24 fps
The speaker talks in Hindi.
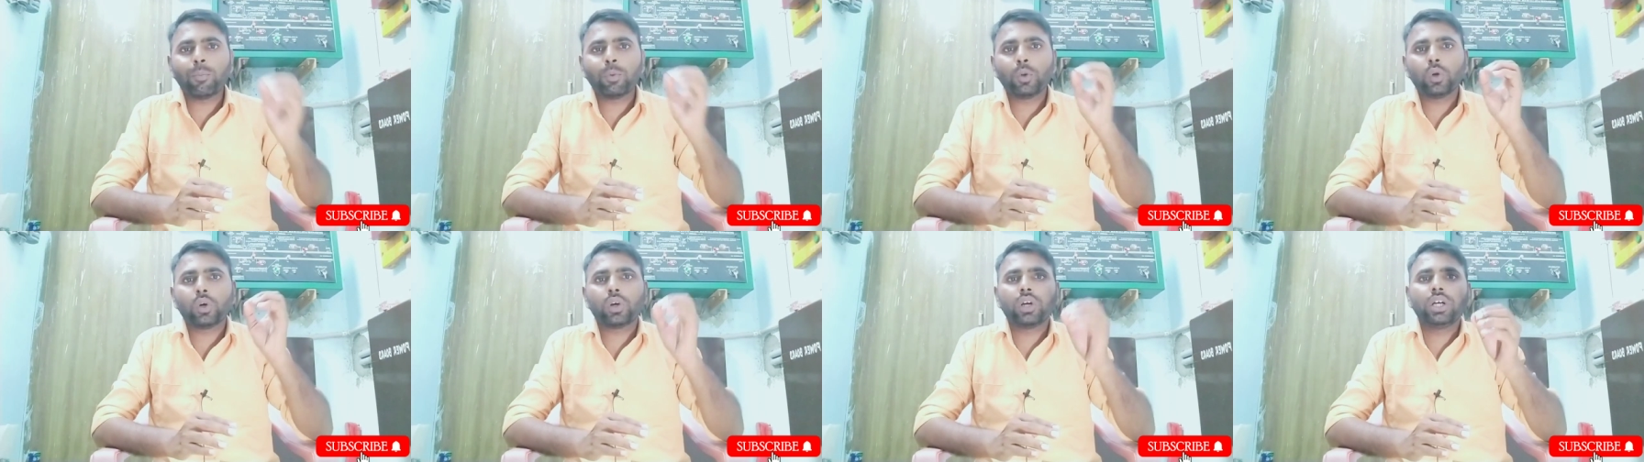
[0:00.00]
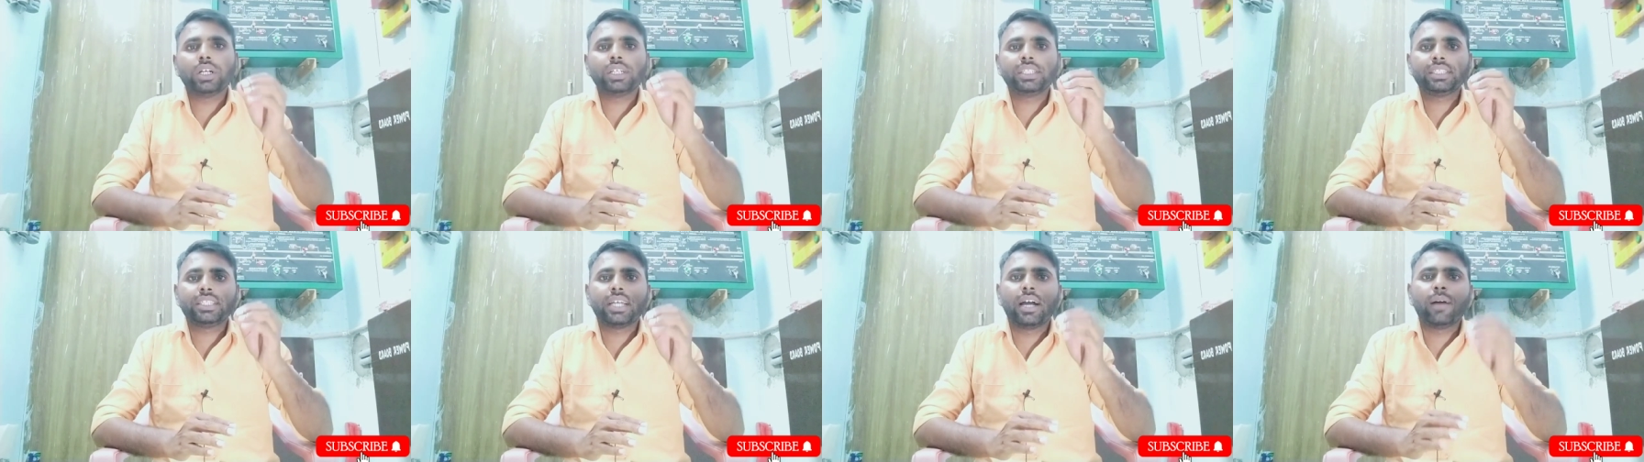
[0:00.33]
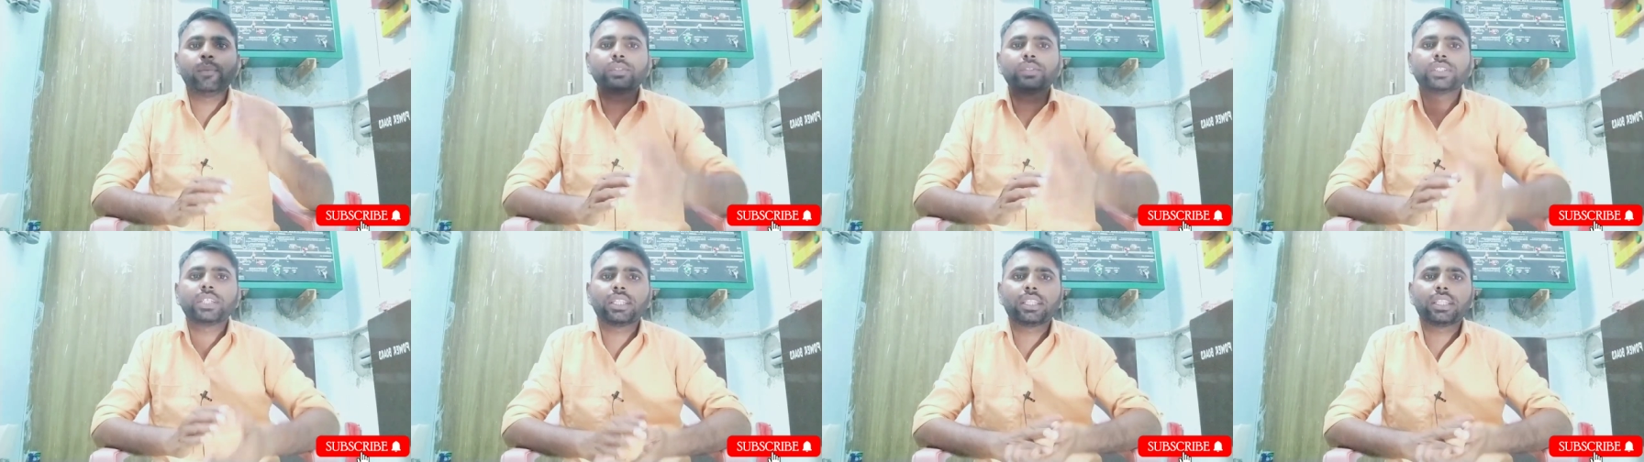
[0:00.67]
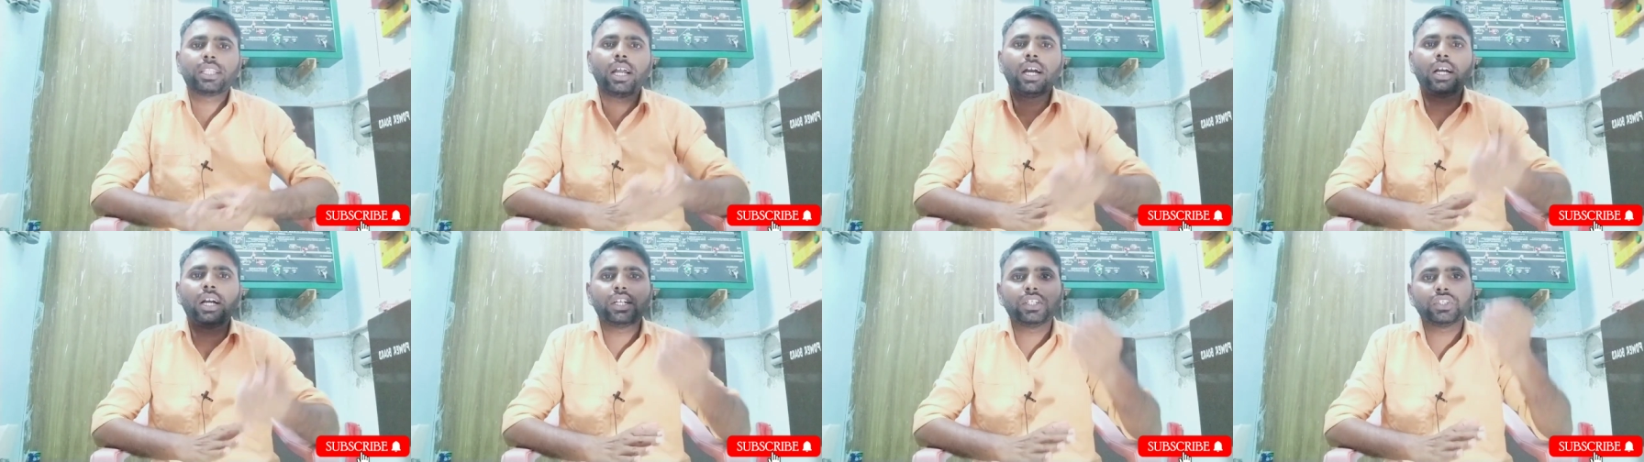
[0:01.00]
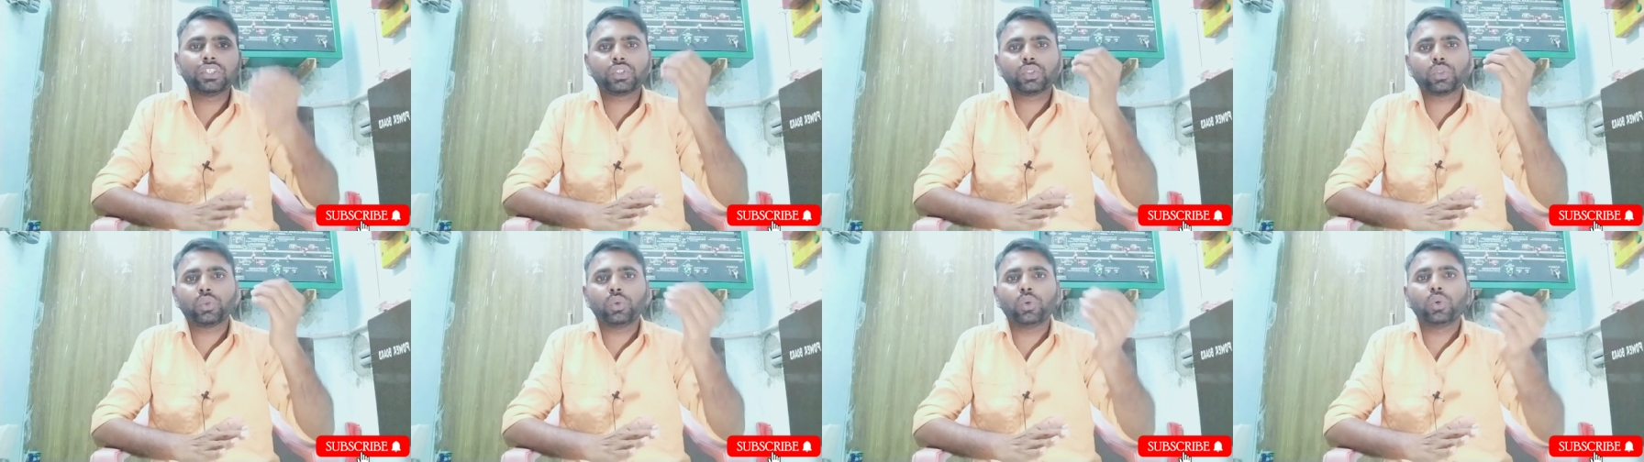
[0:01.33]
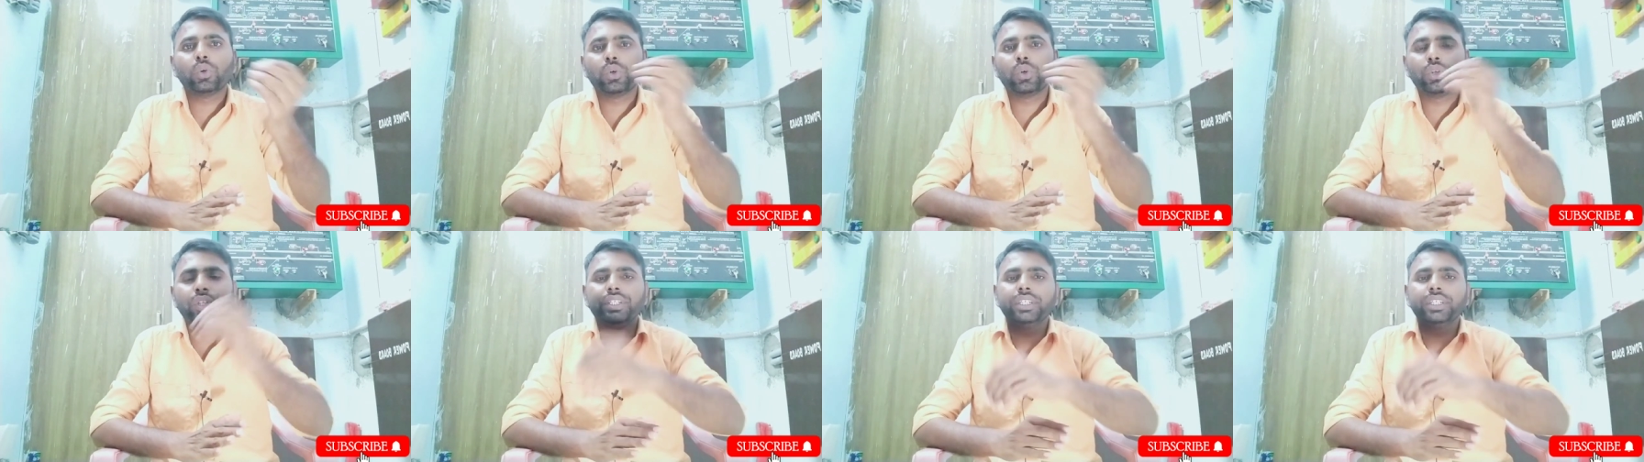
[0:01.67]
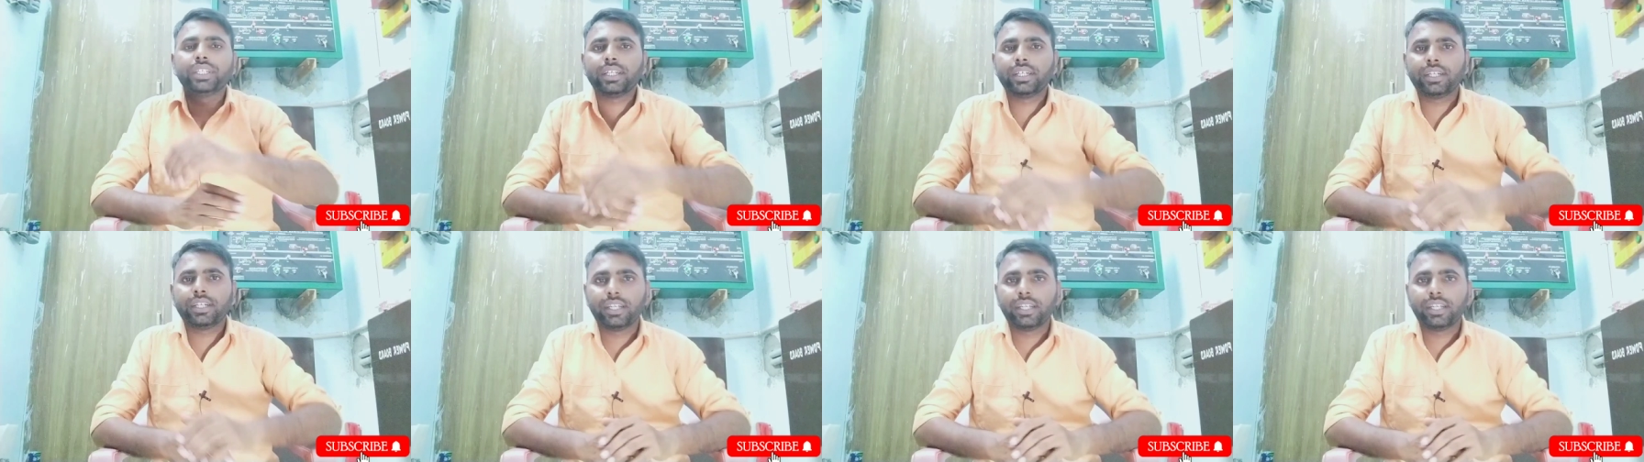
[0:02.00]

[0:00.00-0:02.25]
लोग का एग्ज़ाम सत्रह अगस्त को होनी है